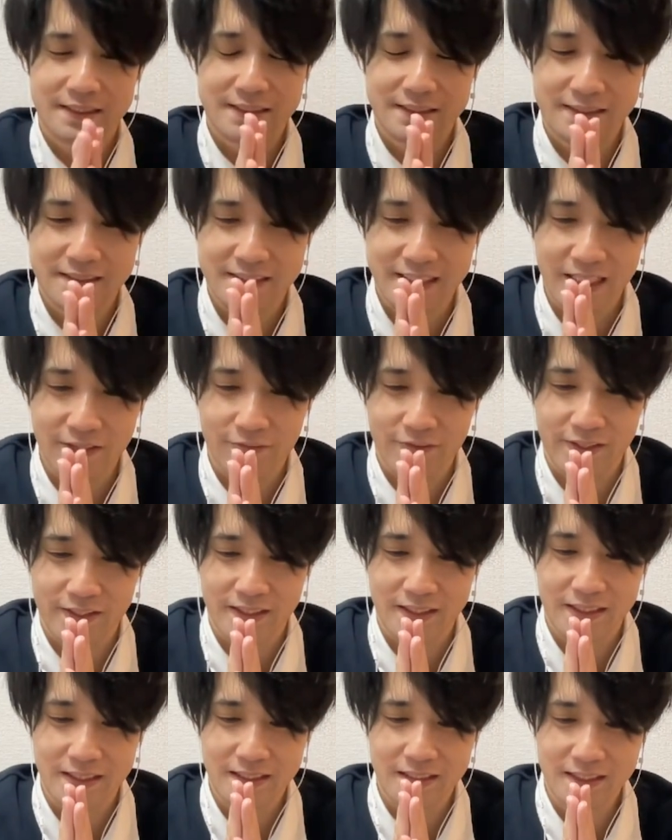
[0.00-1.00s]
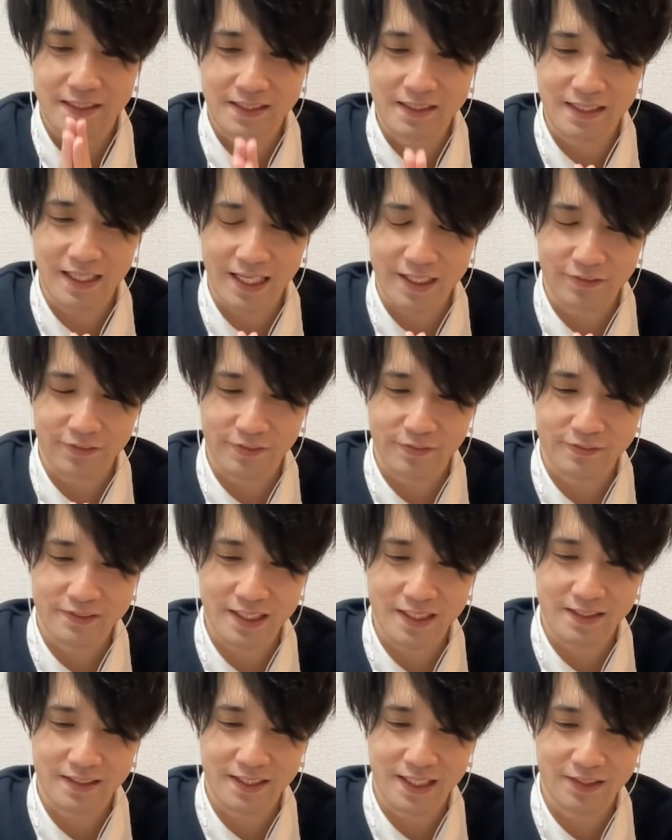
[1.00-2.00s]
最後に、ライトニング
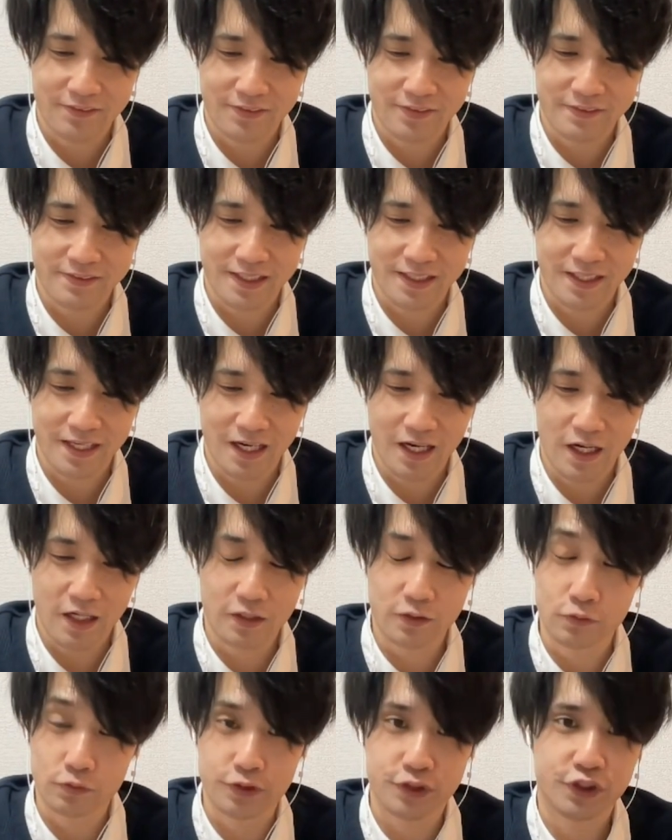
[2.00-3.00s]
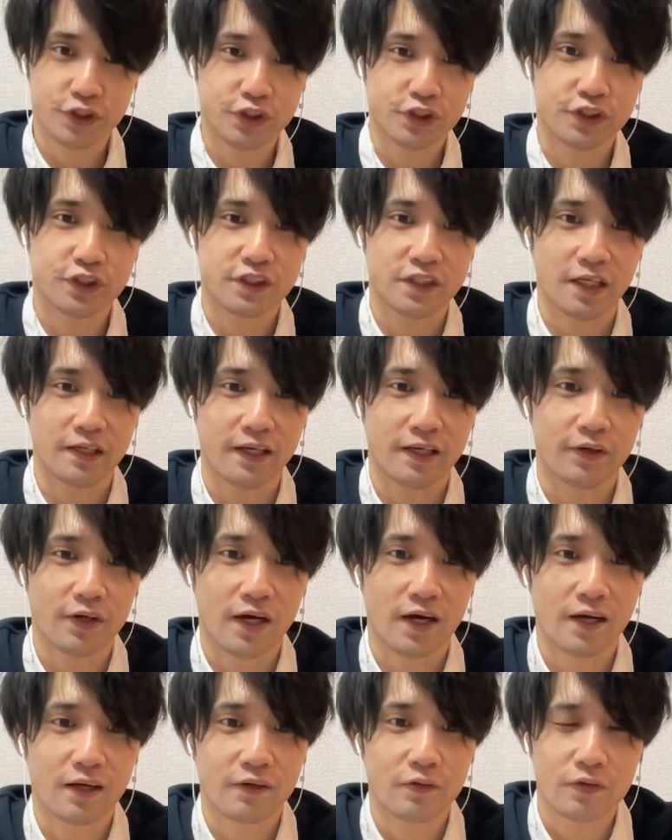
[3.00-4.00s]
さん、ライトニングさん、あーよし、来た、
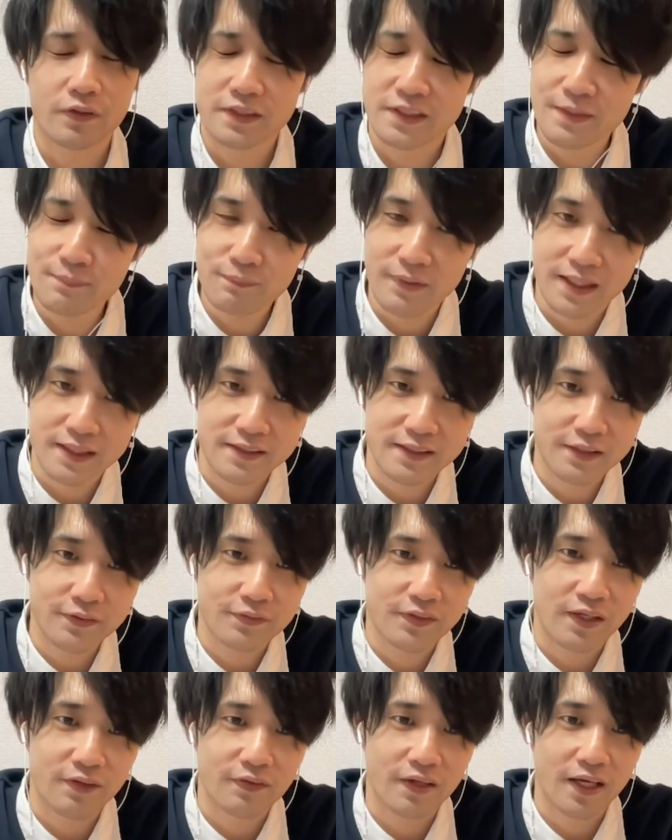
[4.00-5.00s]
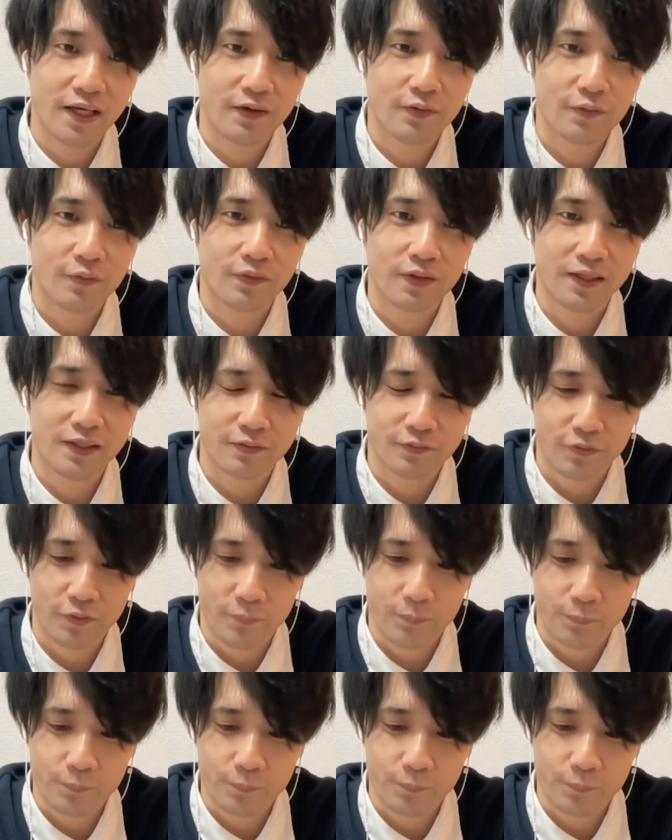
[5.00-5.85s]
タイガこれ全部初ゲットなよね、このアカウント。